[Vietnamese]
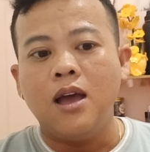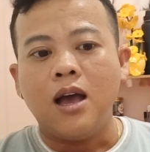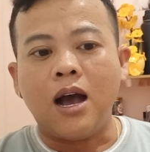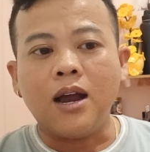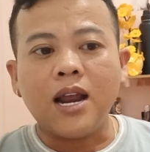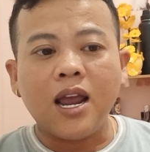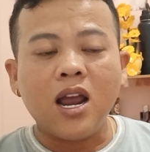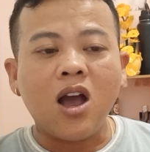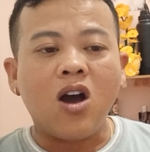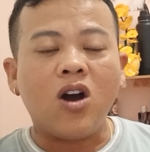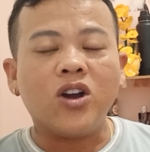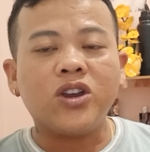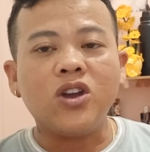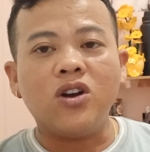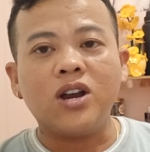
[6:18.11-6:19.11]
ở đây
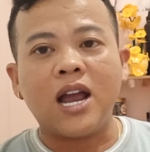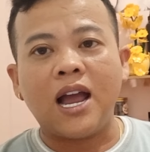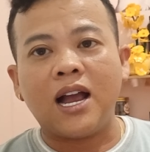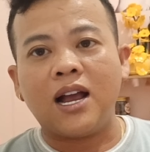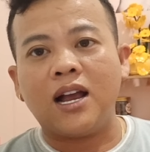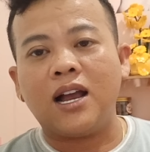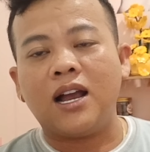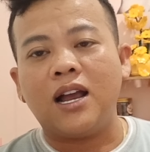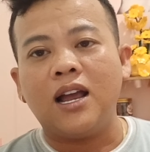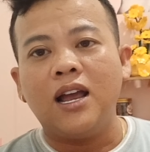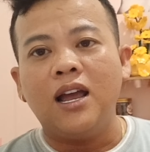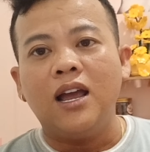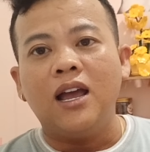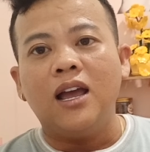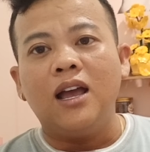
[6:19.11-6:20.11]
họ cho rằng
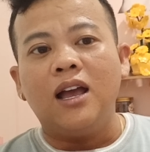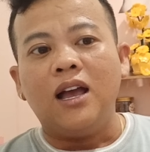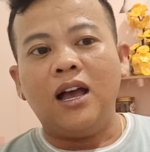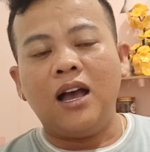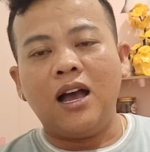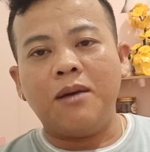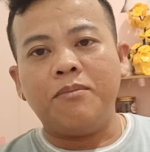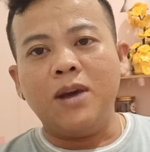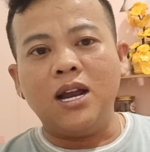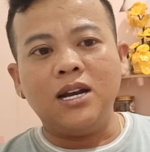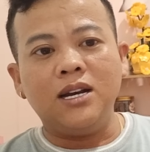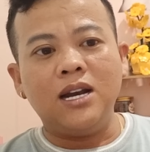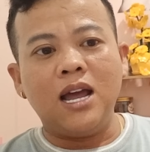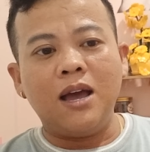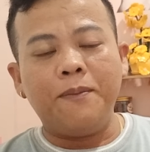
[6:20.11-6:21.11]
à,
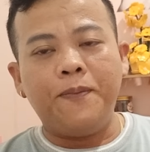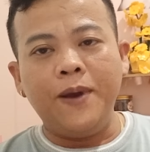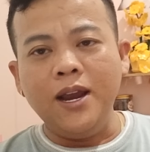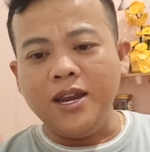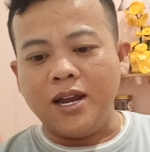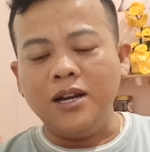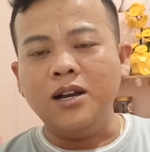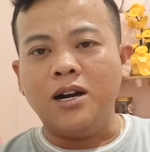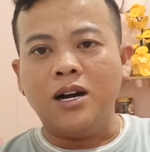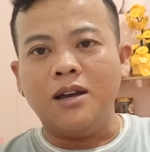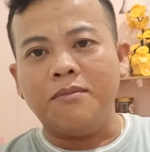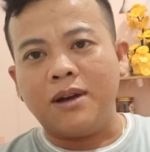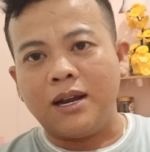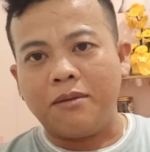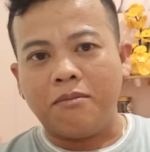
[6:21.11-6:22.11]
bên à, phía những người
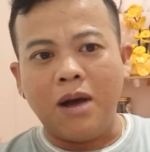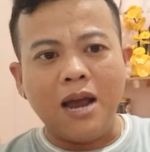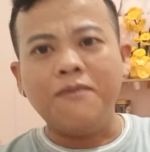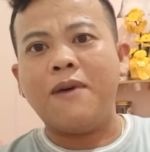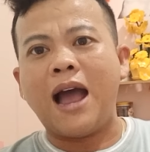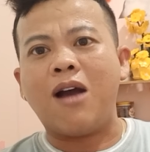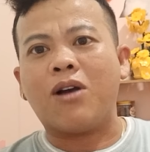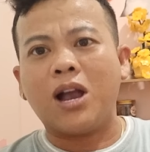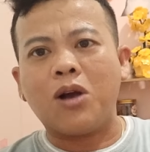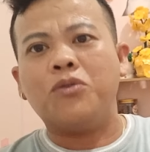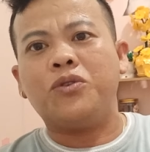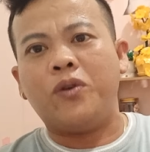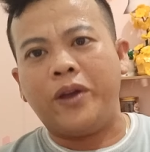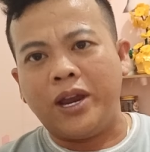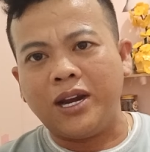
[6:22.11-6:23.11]
mà mới vào cái câu
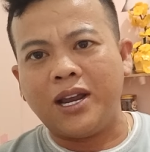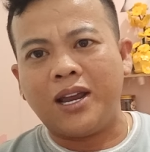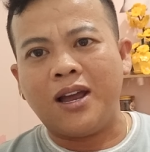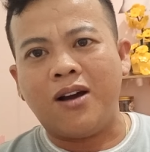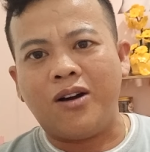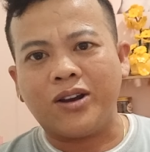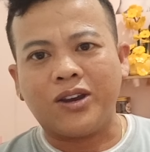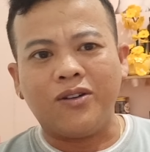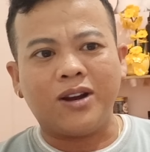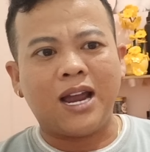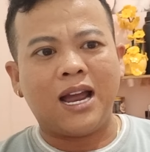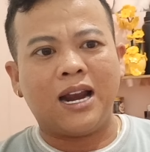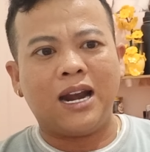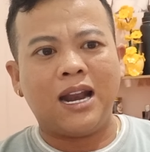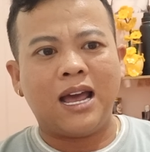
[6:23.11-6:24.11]
chuyện này họ cho
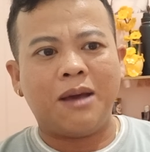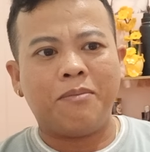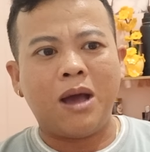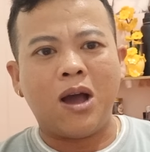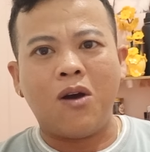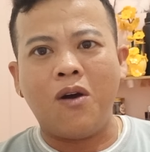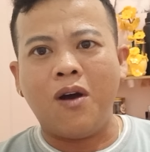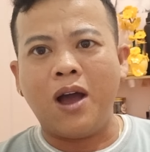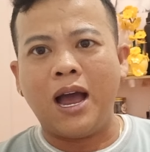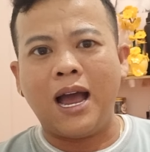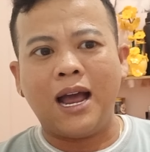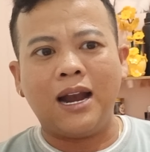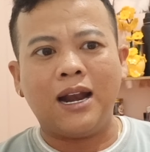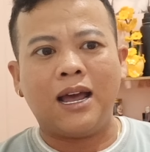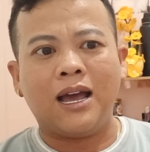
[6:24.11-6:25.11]
rằng là bà
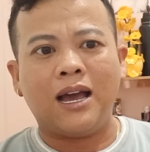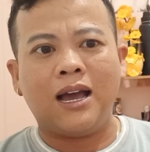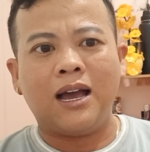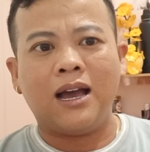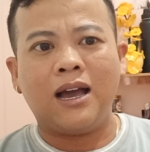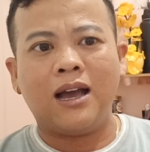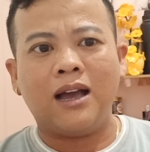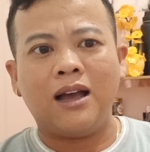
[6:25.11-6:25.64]
Hoa là